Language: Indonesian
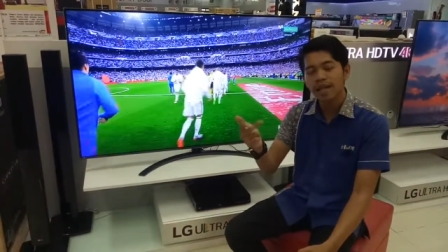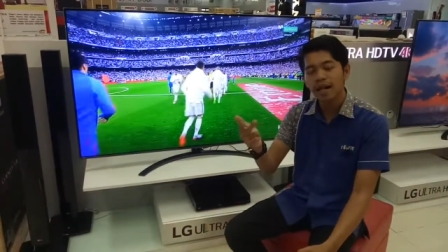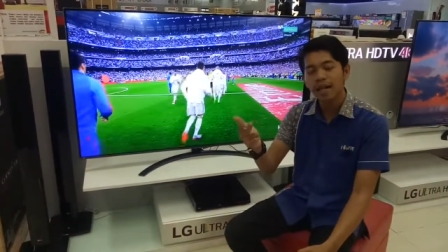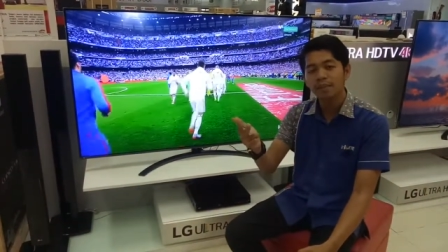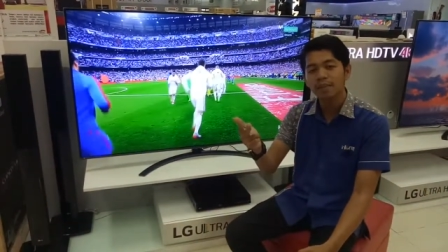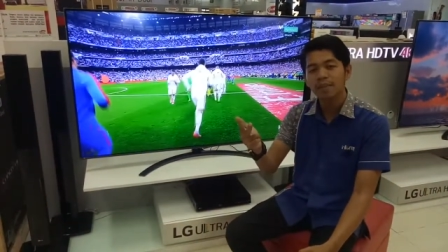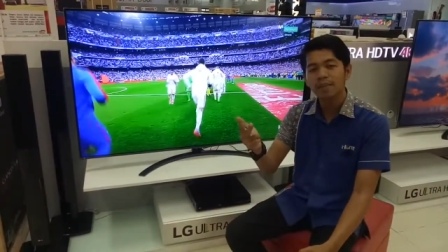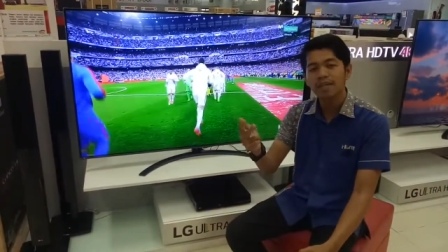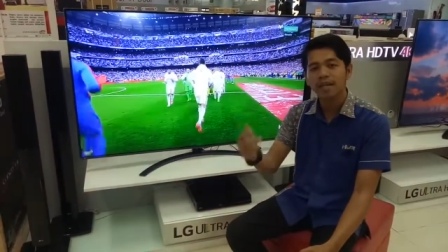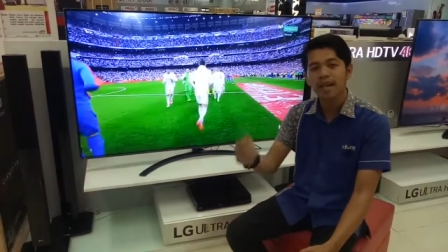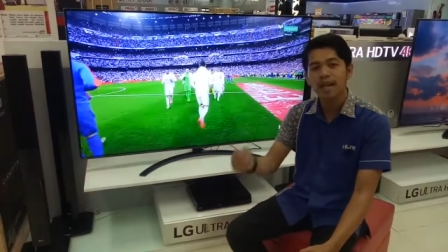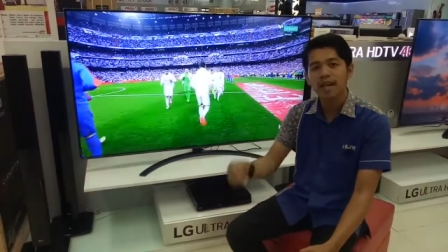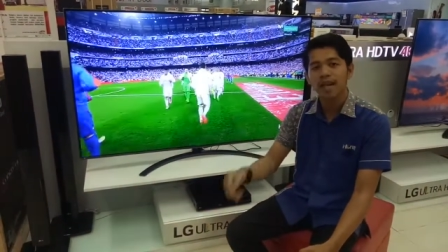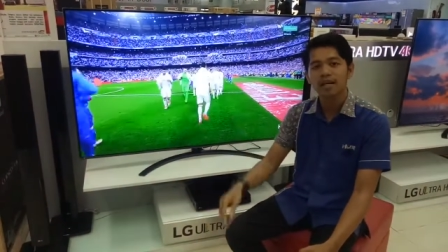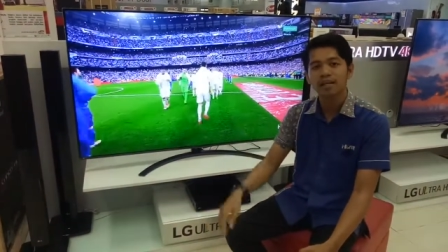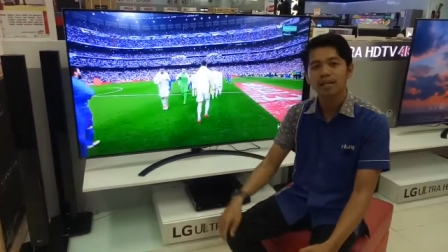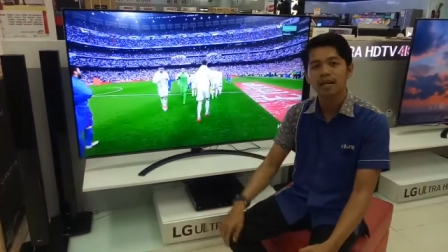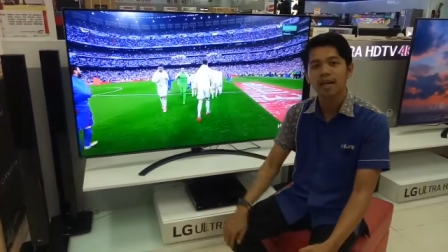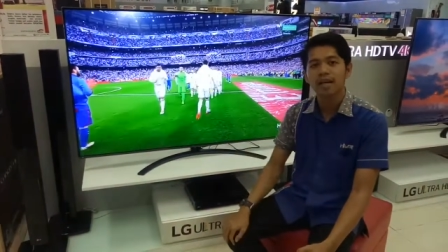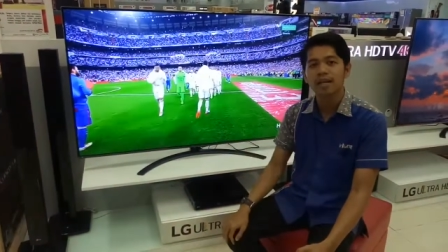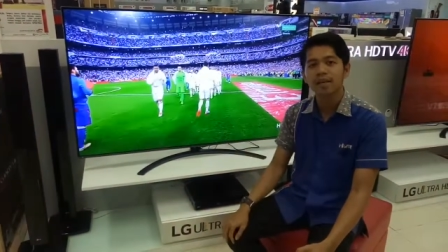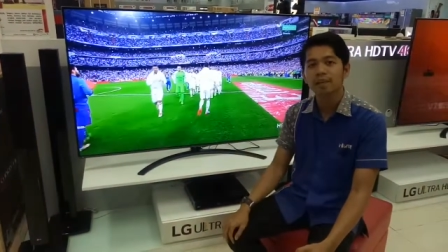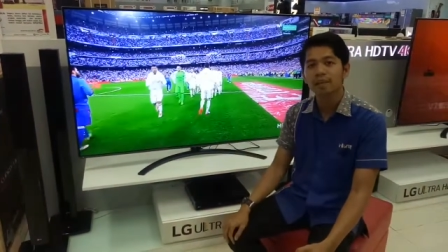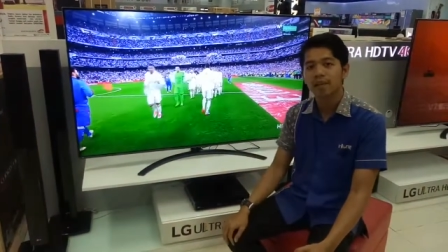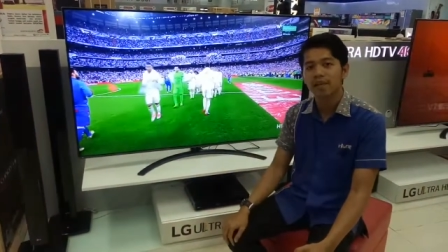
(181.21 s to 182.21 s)
dan
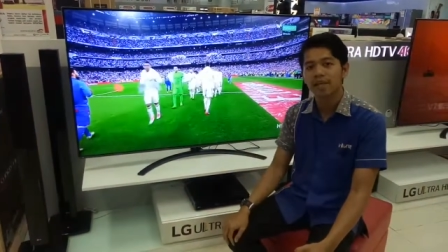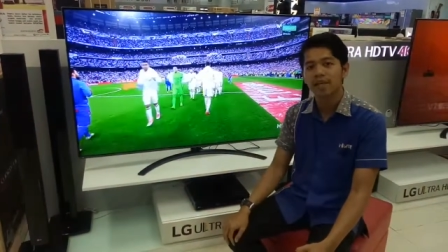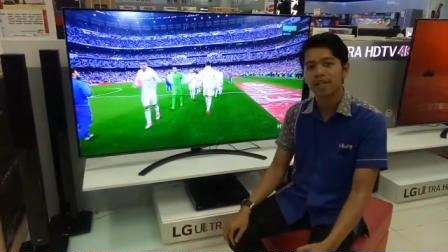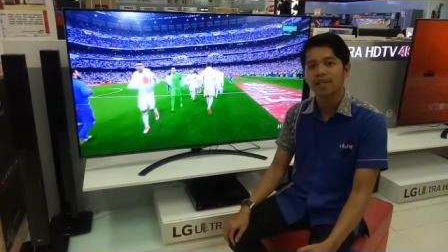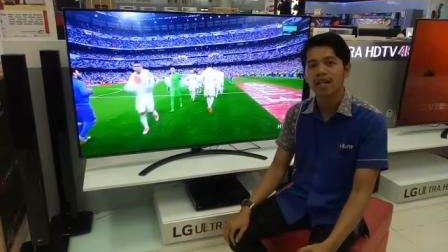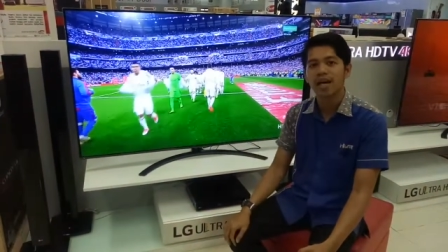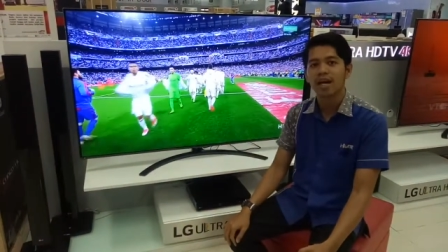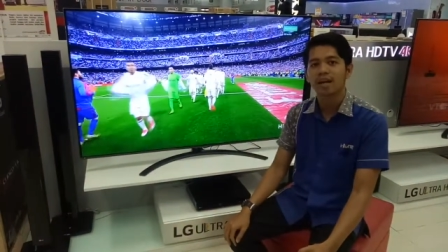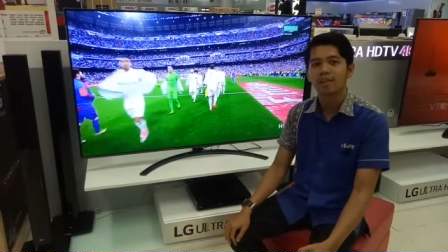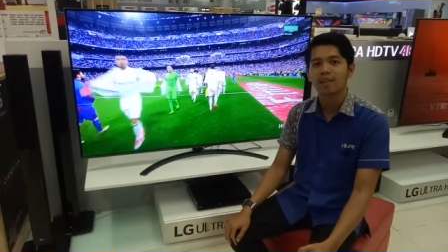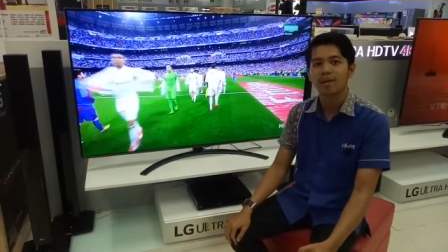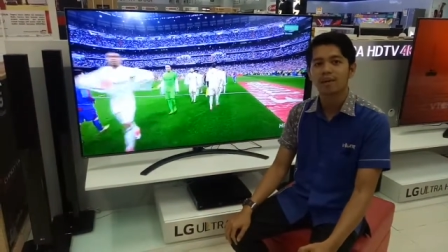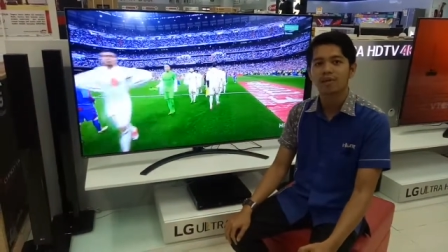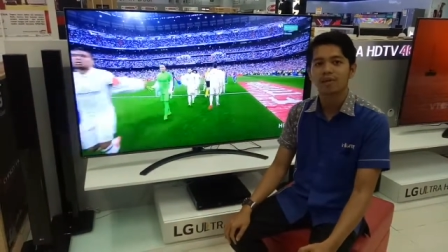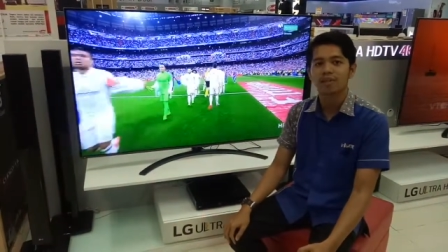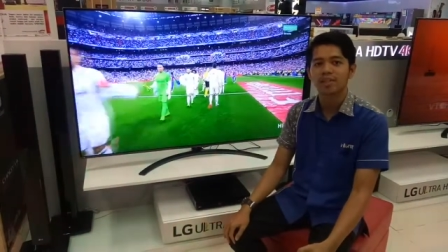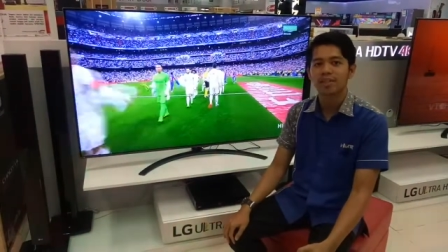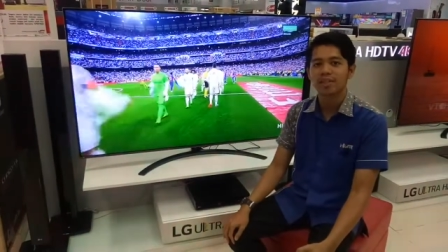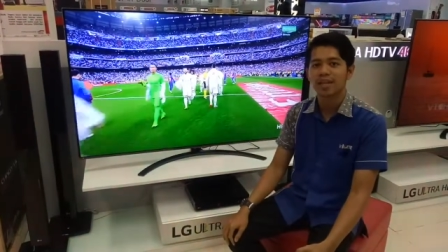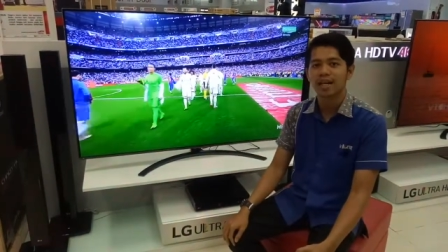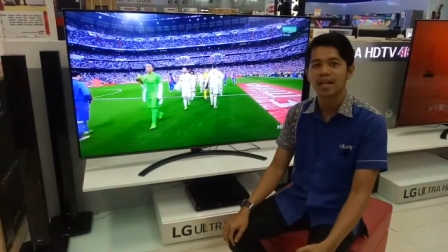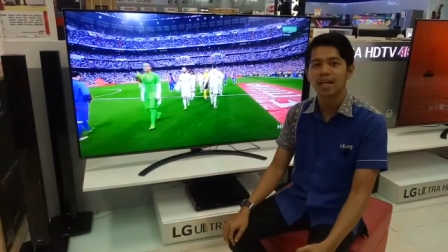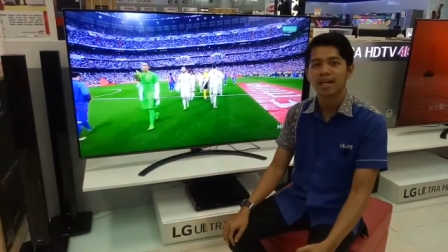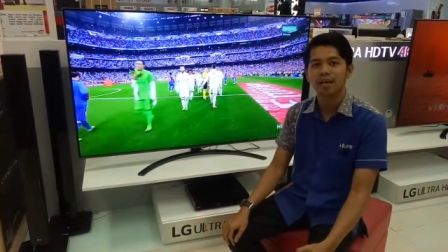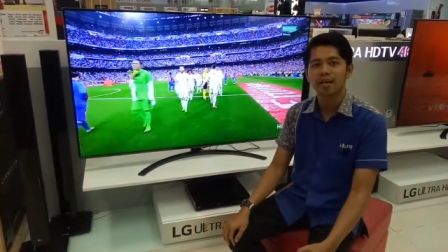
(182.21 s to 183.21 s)
menjalankan perintah
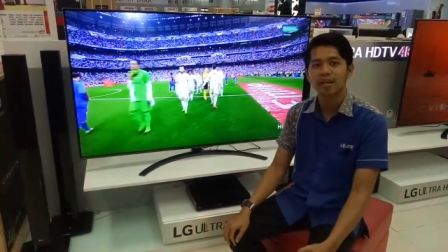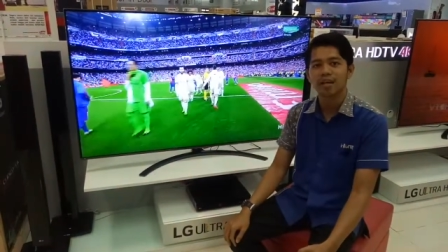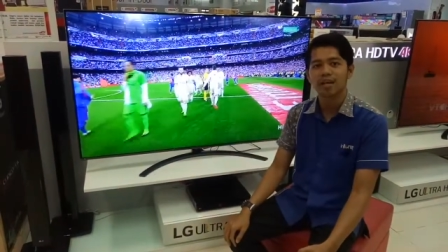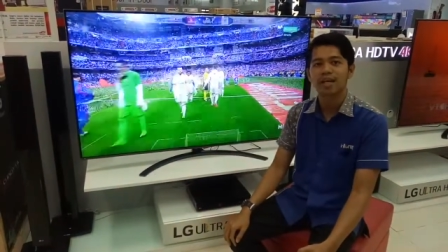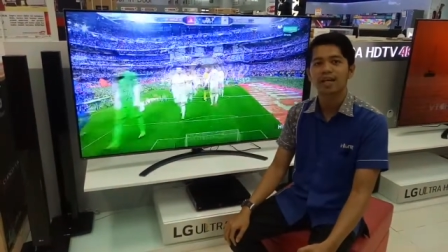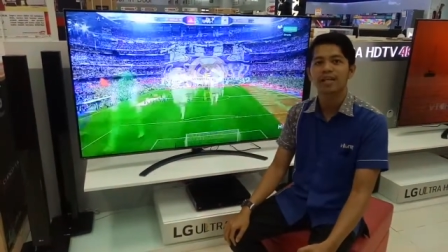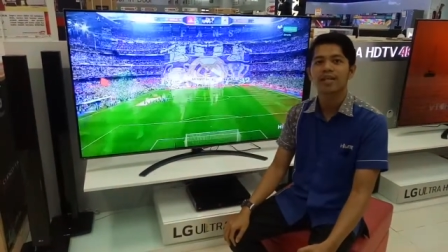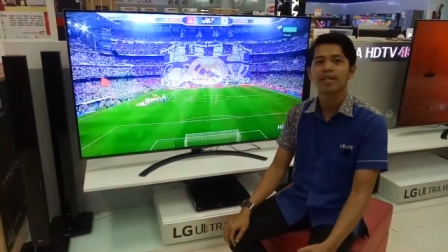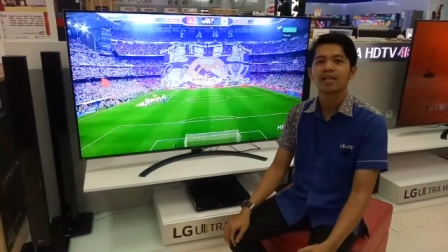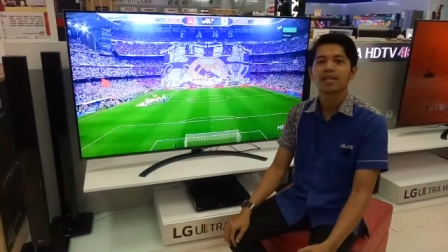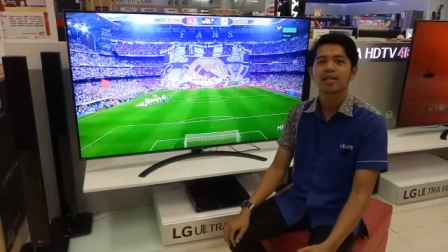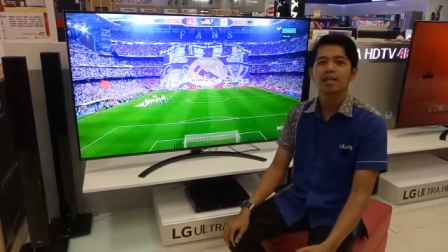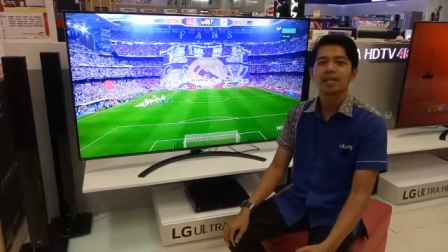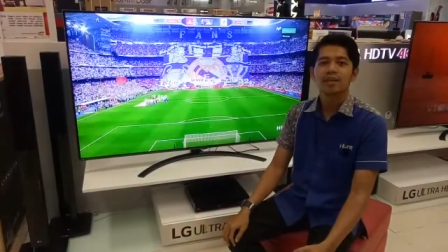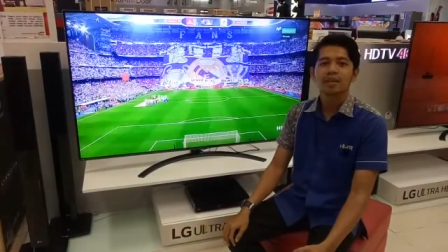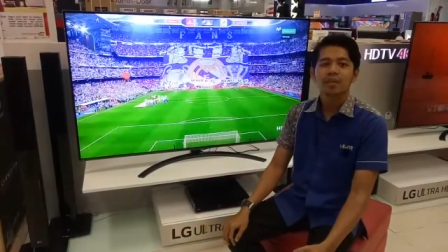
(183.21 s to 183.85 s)
manusia. Oke,